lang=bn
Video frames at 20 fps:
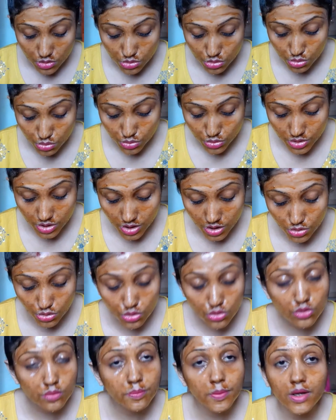দুধ কিন্তু
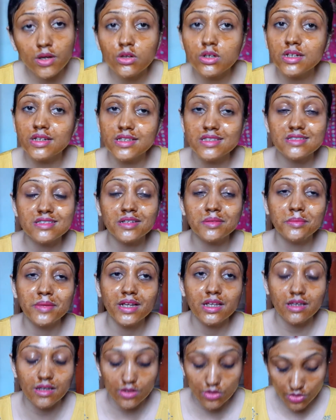খুব ভালো ক্লিনজিং
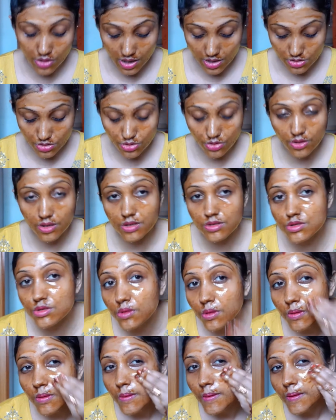মিল্কেরও কাজ করে সো
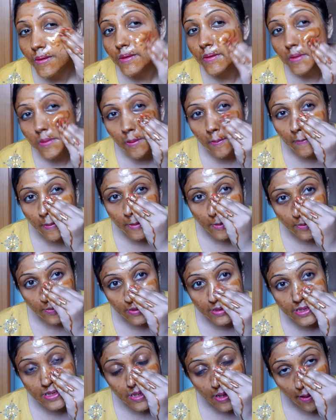তোমরা
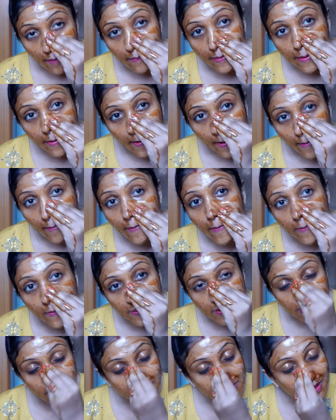যদি স্ক্রাবিং নাও
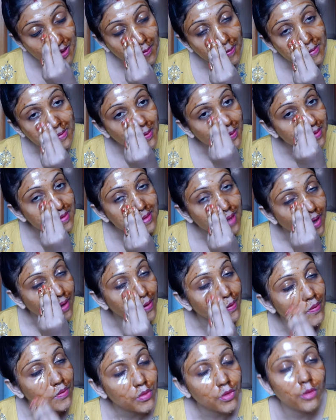করতে চাও যে
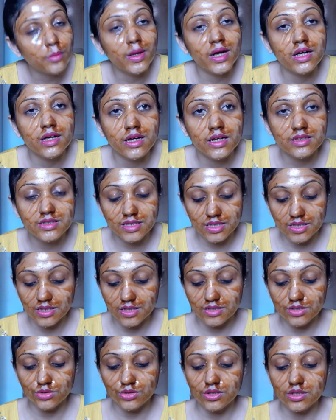চালের গুঁড়ো বা চিনি
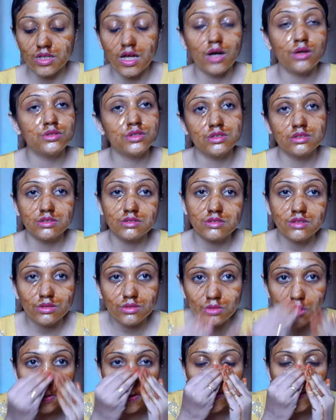যদি নাও দিতে চাও তো